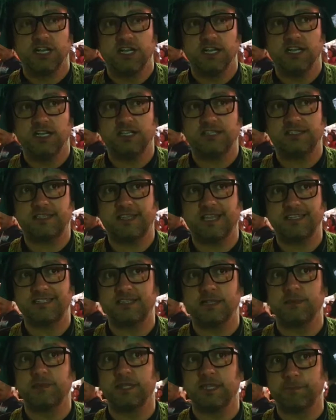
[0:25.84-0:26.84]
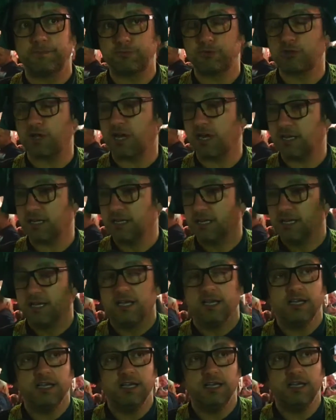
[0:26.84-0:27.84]
eh, tem sabido apostar
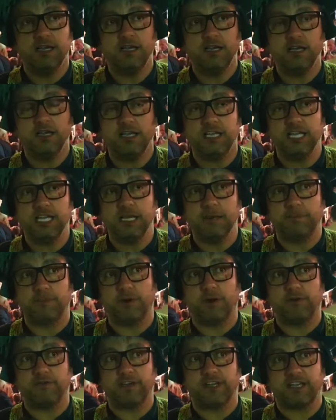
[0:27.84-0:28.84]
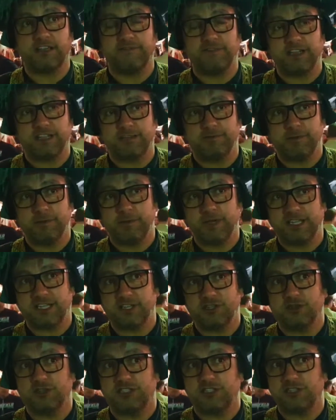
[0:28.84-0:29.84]
eh, e a prova é que efetivamente
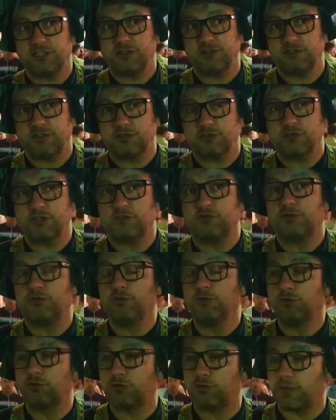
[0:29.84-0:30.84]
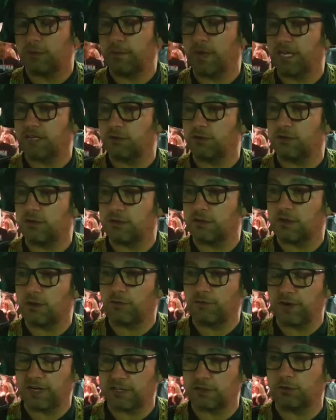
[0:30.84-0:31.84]
as nossas associações, fruto também da
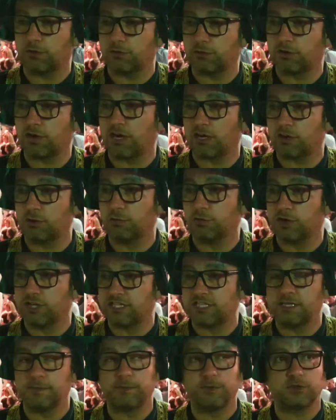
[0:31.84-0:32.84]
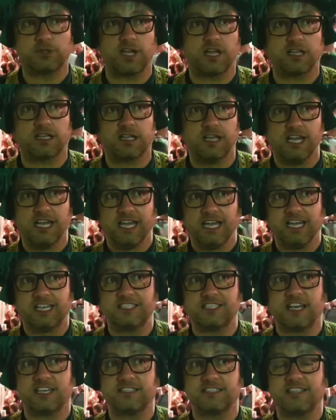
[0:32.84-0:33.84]
oferta cultural que o município tem e
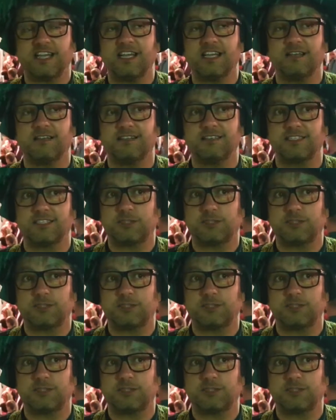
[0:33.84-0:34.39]
que já se tem